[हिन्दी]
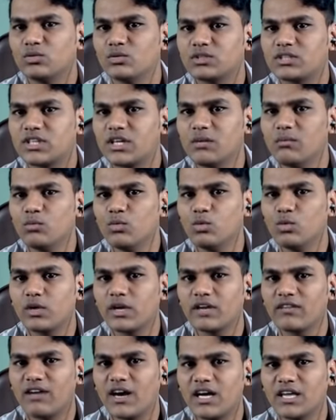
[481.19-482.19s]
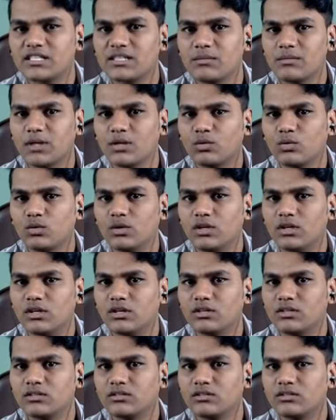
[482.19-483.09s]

उसके मुंह के वहां से बिल्कुल